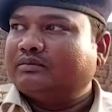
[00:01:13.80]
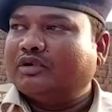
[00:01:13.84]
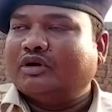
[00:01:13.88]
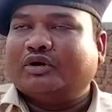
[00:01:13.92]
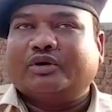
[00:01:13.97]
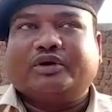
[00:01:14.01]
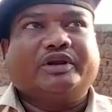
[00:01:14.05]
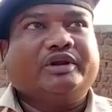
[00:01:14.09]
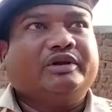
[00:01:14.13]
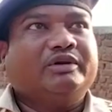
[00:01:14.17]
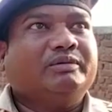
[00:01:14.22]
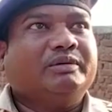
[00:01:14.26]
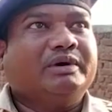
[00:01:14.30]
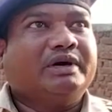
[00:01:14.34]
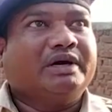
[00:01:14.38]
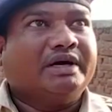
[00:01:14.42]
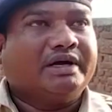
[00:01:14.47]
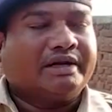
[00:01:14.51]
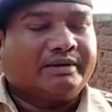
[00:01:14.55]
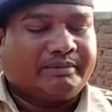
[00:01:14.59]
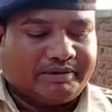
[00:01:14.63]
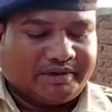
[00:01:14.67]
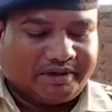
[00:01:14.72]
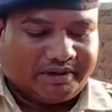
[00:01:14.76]
बाउंड्री नुमा
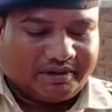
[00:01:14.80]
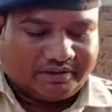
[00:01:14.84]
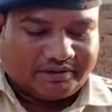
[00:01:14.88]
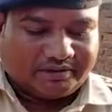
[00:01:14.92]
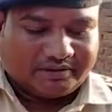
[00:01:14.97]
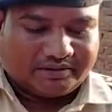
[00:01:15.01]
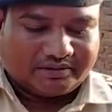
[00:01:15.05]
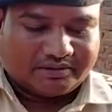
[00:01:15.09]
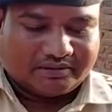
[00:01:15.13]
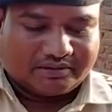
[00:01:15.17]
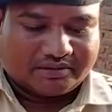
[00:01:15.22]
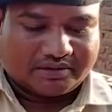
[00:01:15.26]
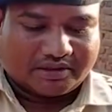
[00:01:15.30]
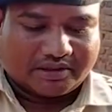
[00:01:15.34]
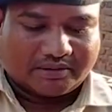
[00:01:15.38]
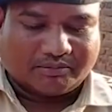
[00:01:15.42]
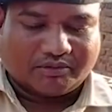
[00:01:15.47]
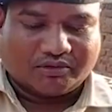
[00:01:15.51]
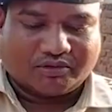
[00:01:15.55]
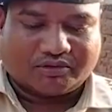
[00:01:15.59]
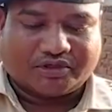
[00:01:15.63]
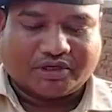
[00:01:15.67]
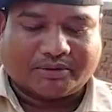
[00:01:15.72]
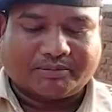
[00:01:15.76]
घर में
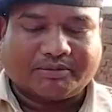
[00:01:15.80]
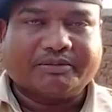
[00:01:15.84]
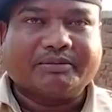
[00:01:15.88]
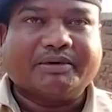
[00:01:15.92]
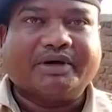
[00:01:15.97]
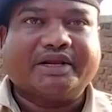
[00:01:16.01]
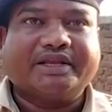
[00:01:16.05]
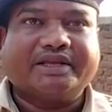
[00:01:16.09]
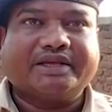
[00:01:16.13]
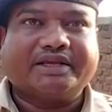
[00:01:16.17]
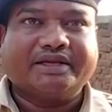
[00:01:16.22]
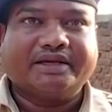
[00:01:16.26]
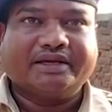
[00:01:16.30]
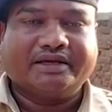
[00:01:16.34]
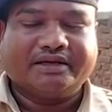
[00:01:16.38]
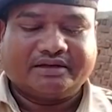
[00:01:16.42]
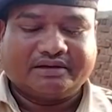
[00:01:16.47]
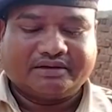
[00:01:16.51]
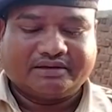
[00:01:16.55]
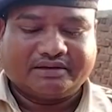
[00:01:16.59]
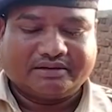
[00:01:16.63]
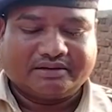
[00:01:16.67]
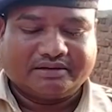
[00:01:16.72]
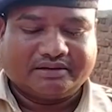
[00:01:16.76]
लोग छापामारी किए
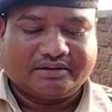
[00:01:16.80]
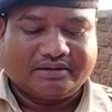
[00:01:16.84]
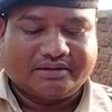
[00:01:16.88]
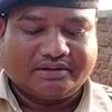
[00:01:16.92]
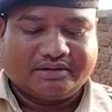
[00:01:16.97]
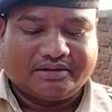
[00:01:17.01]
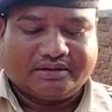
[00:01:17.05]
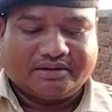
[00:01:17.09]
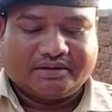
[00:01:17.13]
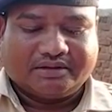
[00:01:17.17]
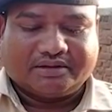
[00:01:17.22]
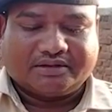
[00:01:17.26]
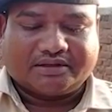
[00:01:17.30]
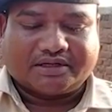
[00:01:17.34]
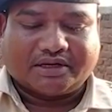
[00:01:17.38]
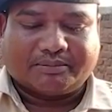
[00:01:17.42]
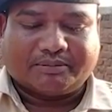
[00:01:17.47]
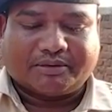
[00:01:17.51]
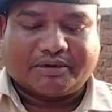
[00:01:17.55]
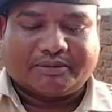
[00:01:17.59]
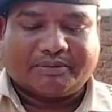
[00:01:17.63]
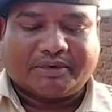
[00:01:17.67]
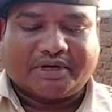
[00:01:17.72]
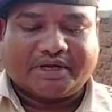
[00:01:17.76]

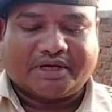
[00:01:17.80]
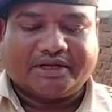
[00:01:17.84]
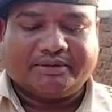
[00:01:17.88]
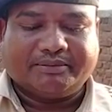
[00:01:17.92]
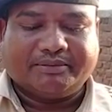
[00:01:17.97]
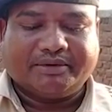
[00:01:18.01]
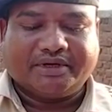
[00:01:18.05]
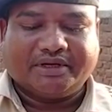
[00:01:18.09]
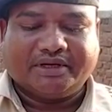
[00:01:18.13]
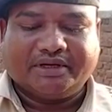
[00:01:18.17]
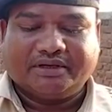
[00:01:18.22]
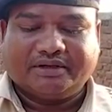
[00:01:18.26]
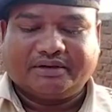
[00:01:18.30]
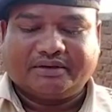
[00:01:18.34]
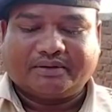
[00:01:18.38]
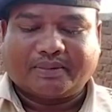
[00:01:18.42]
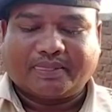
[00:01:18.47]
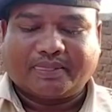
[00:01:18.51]
छापामारी में